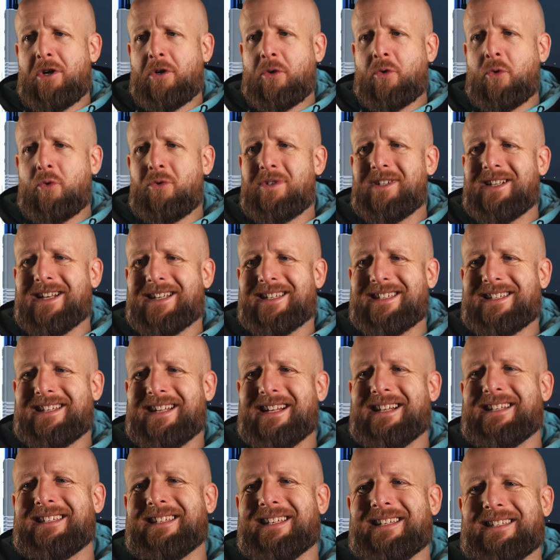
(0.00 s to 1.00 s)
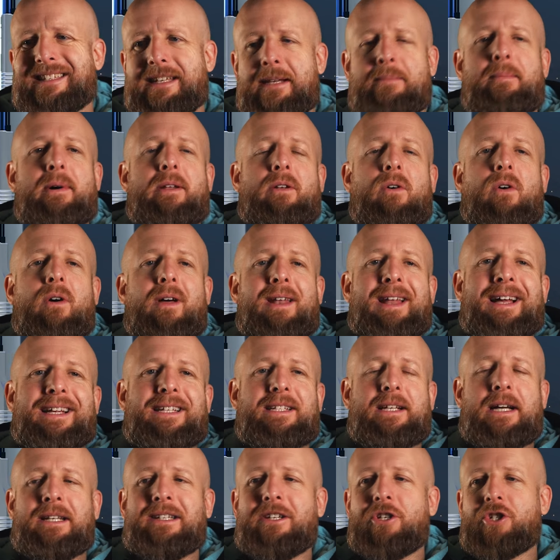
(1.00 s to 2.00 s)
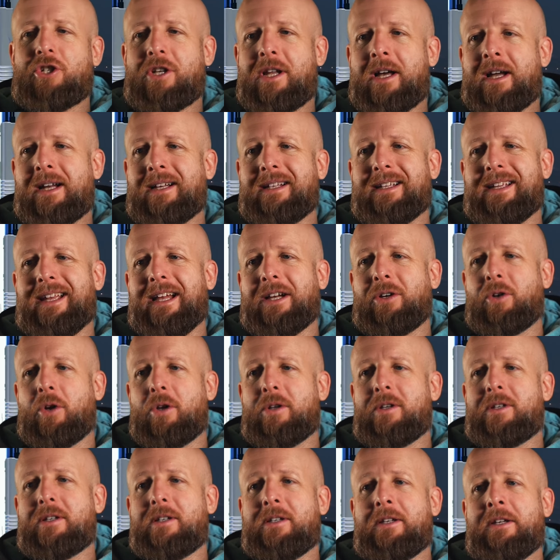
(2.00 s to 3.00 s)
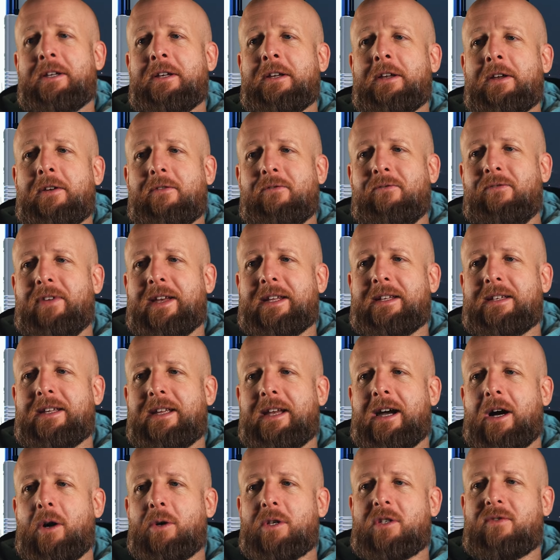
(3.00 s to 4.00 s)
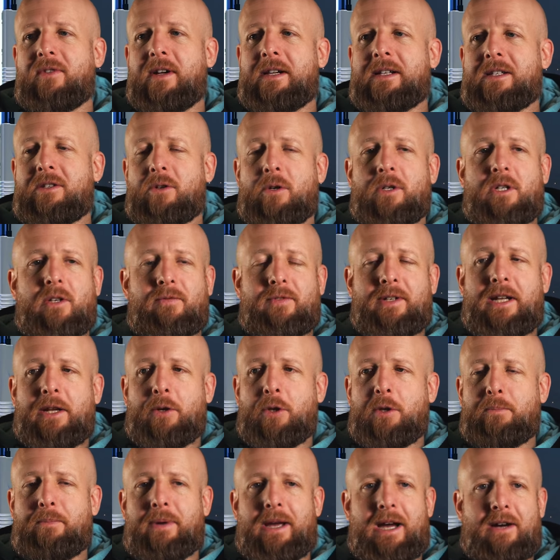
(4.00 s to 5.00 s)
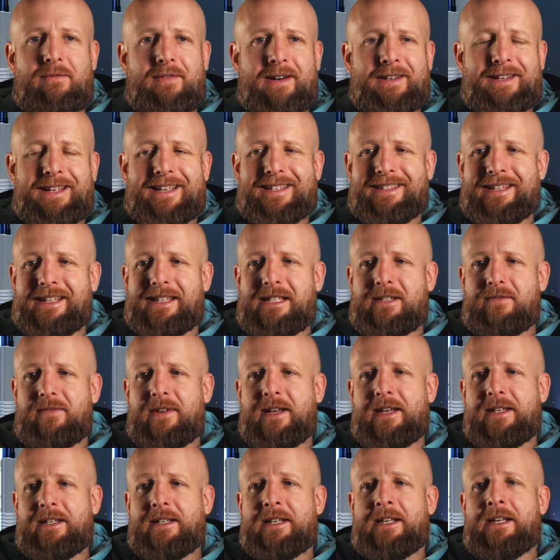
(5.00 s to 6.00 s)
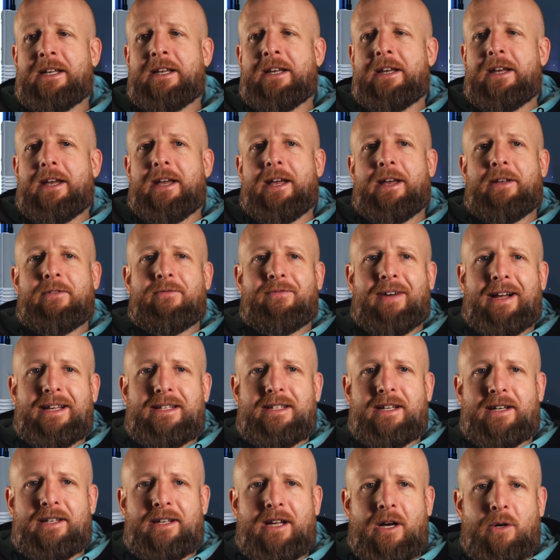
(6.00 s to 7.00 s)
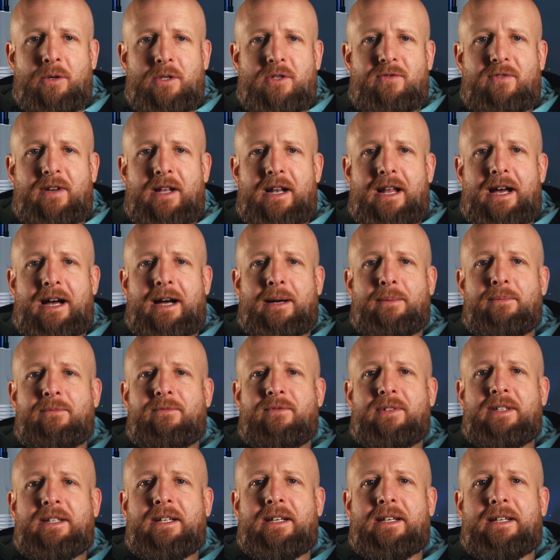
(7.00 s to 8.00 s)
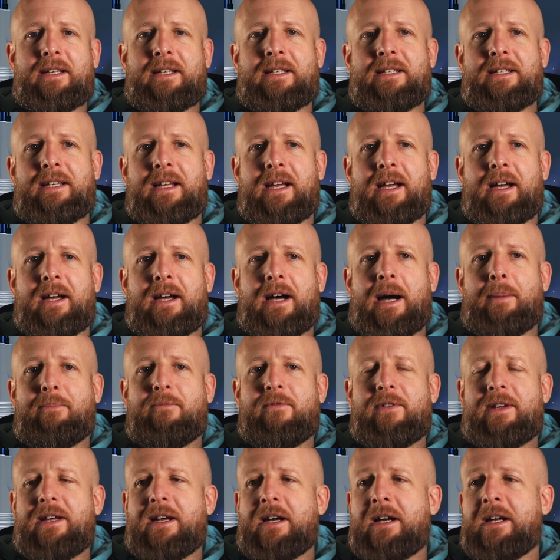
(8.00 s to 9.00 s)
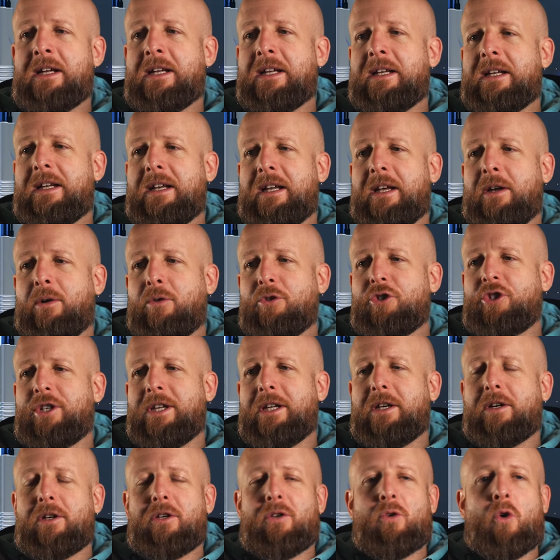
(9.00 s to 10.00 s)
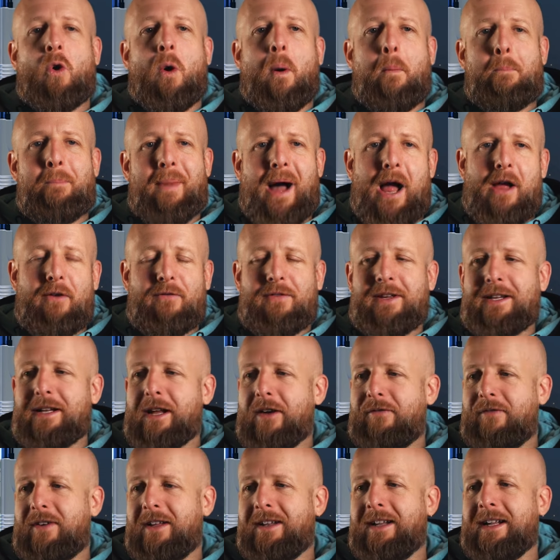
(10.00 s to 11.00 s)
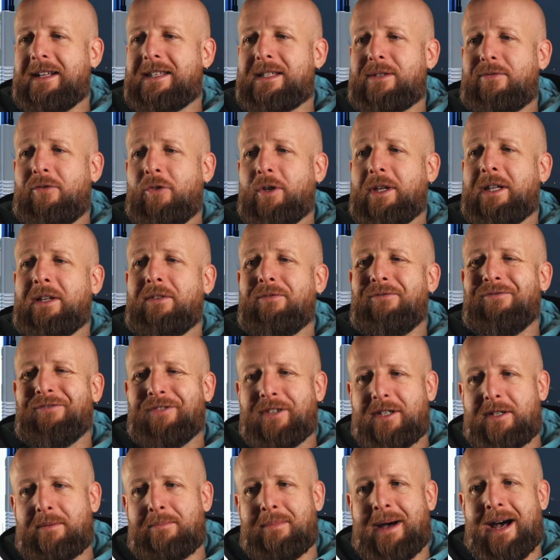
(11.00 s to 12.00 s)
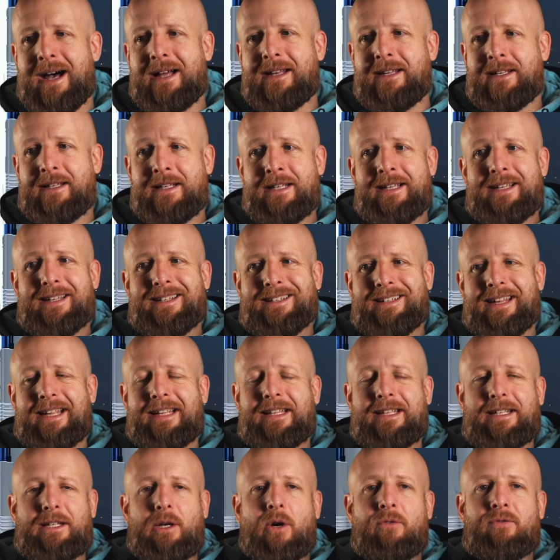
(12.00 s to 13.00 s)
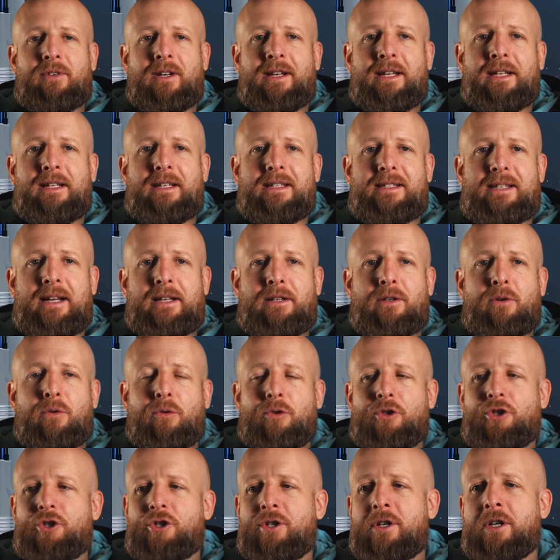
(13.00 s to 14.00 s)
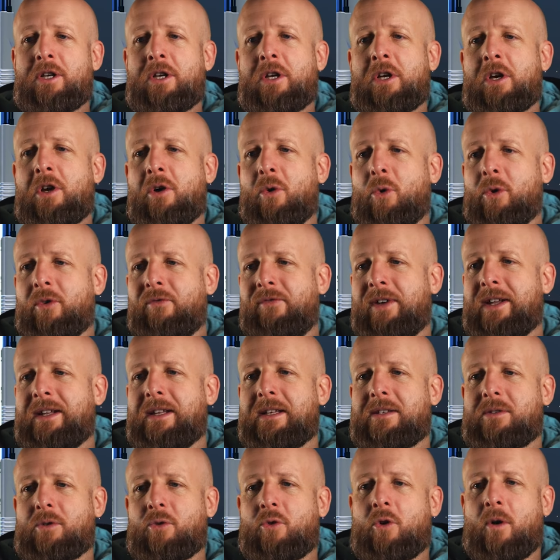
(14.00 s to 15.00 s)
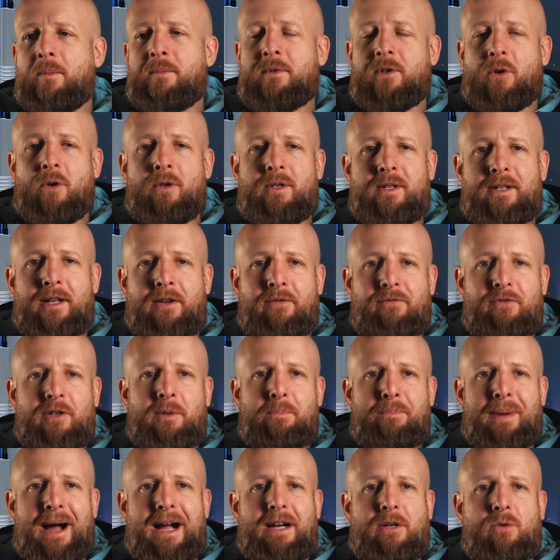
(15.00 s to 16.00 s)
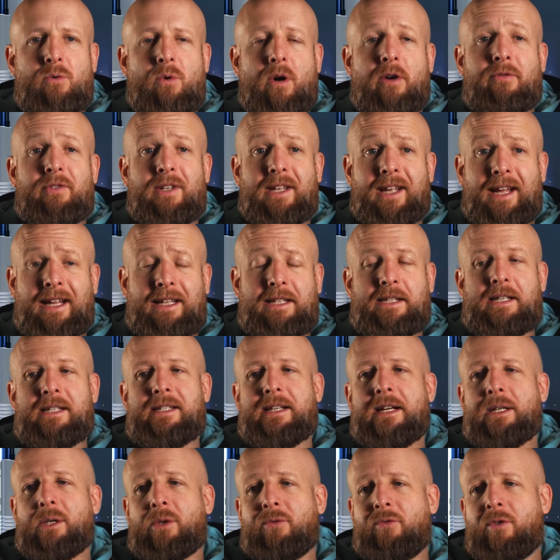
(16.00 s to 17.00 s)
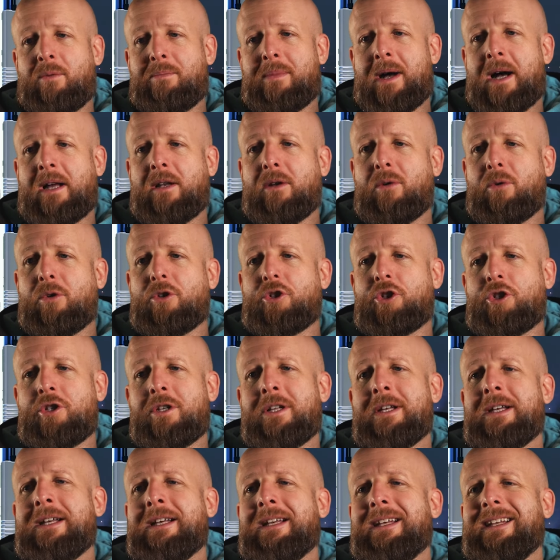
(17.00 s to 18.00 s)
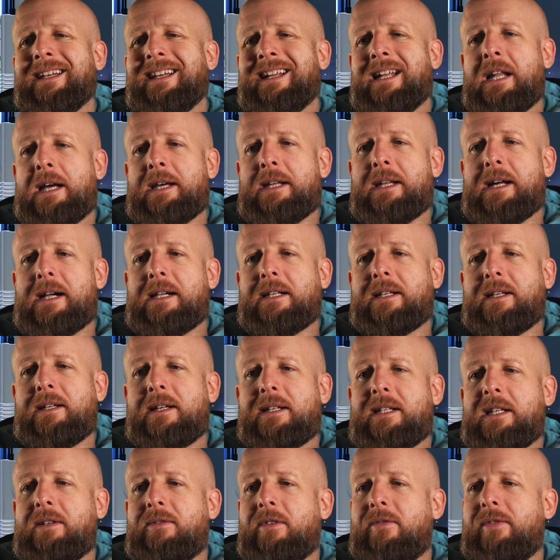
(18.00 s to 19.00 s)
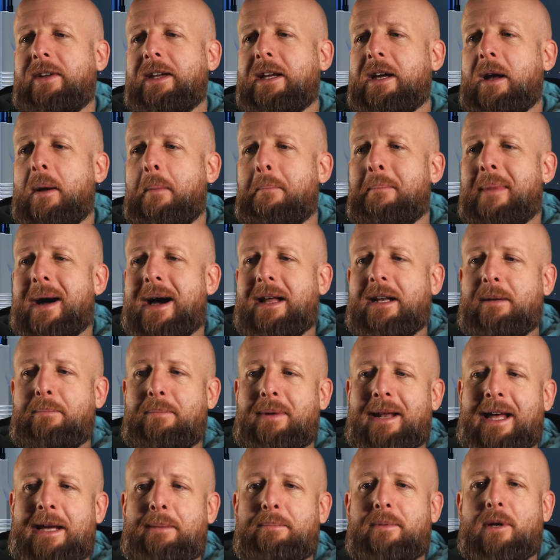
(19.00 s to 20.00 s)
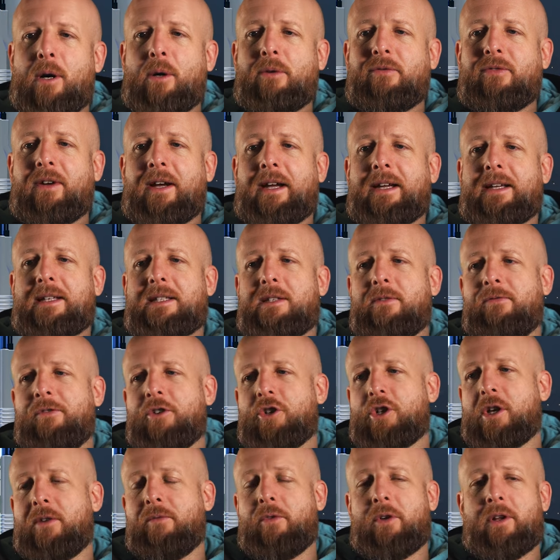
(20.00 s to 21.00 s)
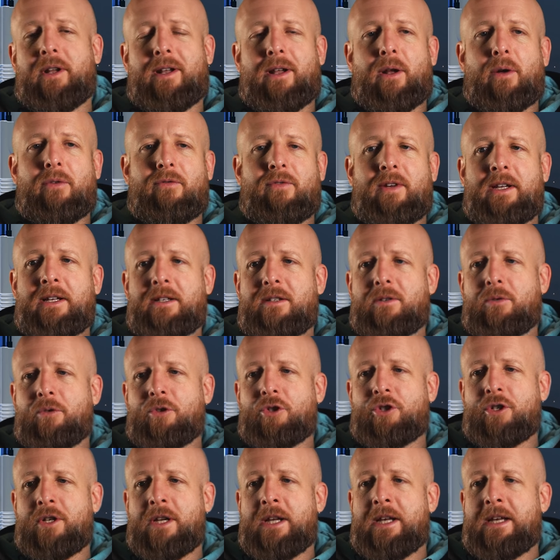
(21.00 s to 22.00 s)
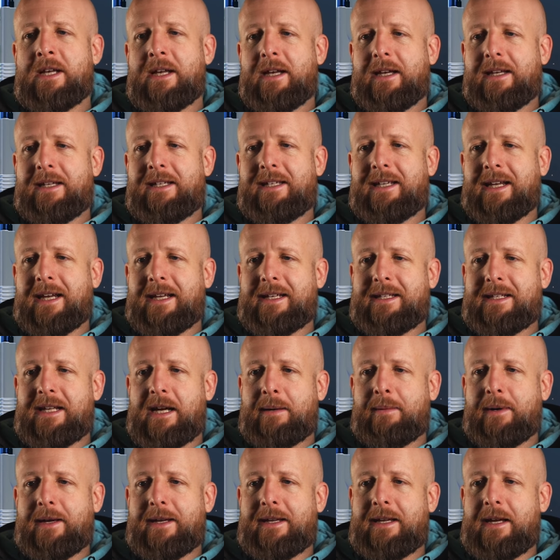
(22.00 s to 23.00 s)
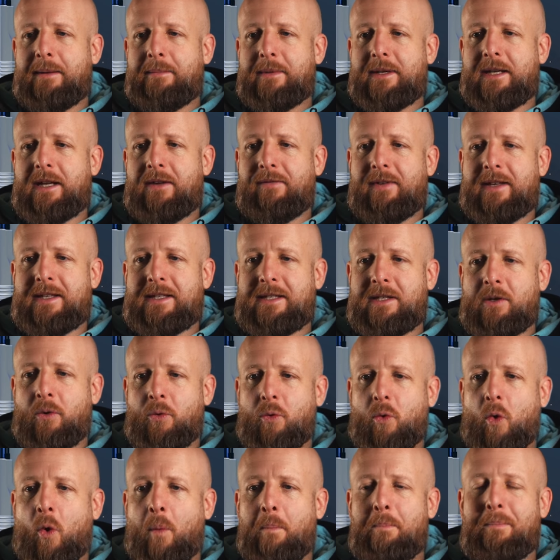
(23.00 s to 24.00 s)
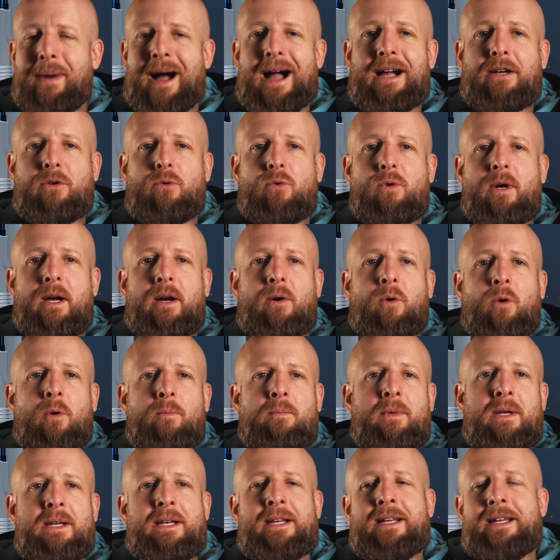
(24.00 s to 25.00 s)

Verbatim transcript: Kuhn Castells ist immer noch leicht angeschlagen. Er könnte, wenn er ausfallen sollte, wieder durch Perwan ersetzt werden. Einen weiteren Ausfall haben wir in der Abwehr. Äh, Rogerio mal wieder verletzt. Für ihn wird Male, denke ich, auf die linke Seite rutschen. Und wenn das so kommen sollte, dann wird Baku auf die rechte Seite für Male rutschen. Kleine Alternative wäre, Male bleibt auf rechts Fischer würde dann auf links rutschen. Ich rechne aber eher mit der Version um Baku herum.